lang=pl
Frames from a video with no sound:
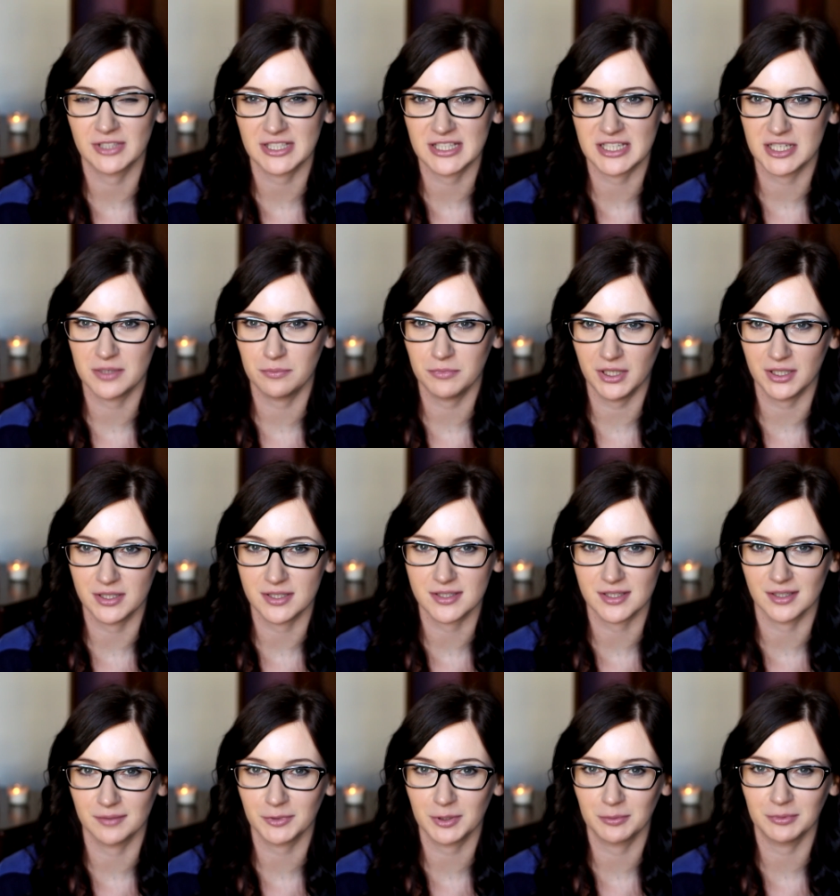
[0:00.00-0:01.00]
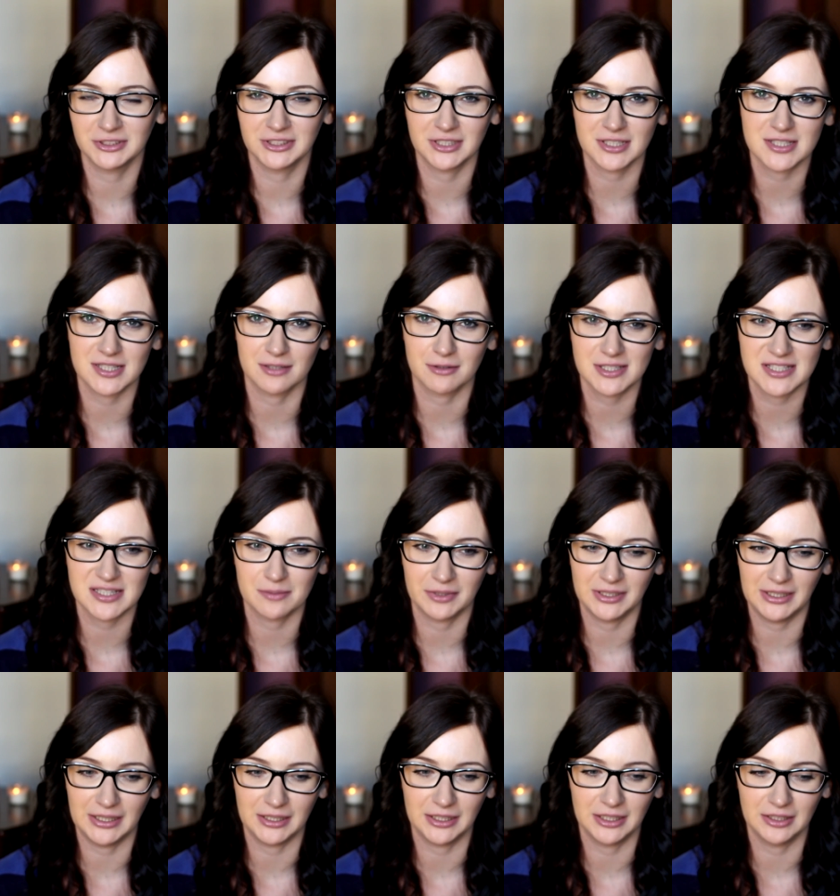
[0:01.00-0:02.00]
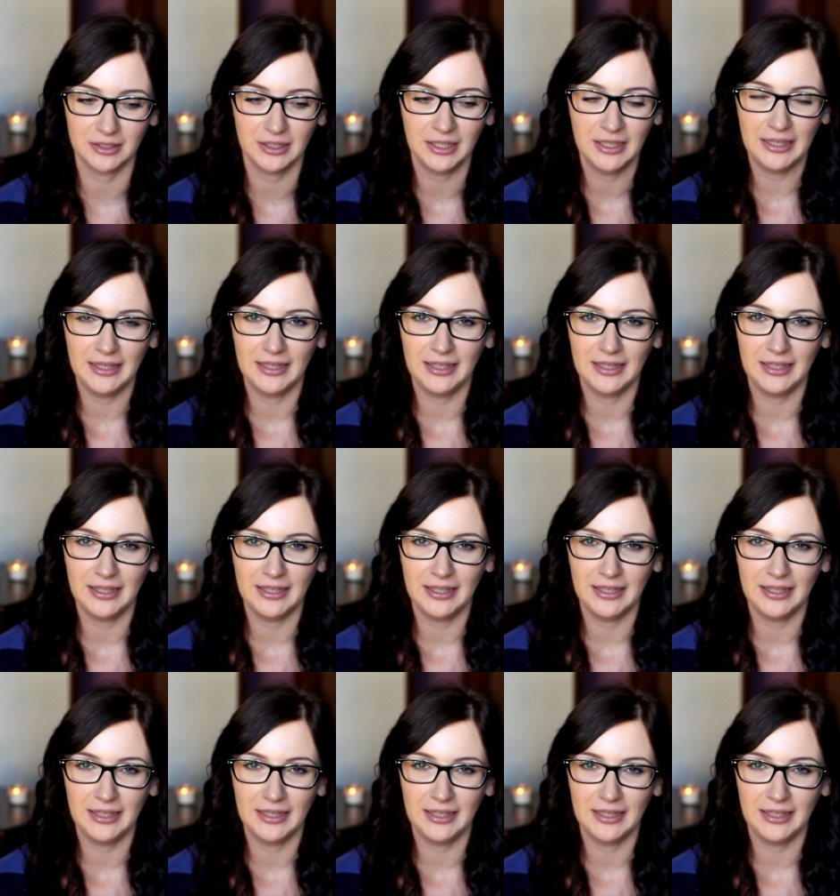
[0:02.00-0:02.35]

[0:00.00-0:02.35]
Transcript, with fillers: w zasadzie miejscem, to będzie restauracja Manekin.